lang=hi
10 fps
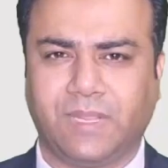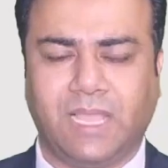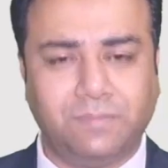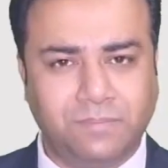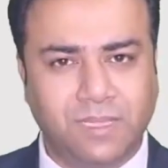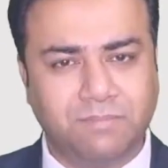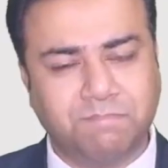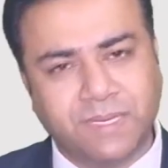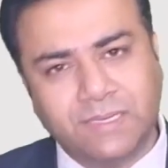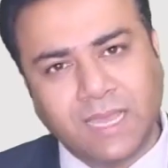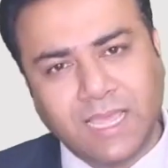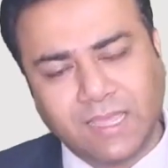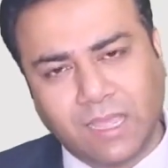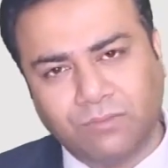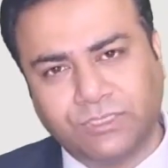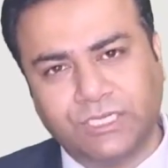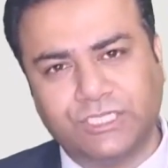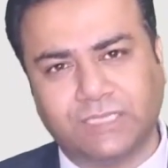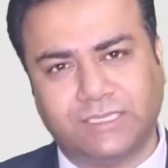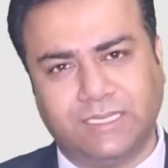हम बनना अकाउंटेंट
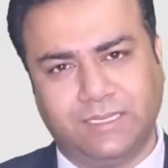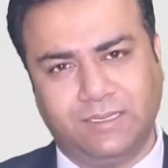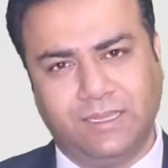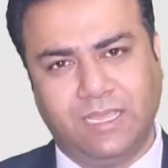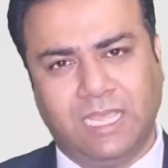चाहते हैं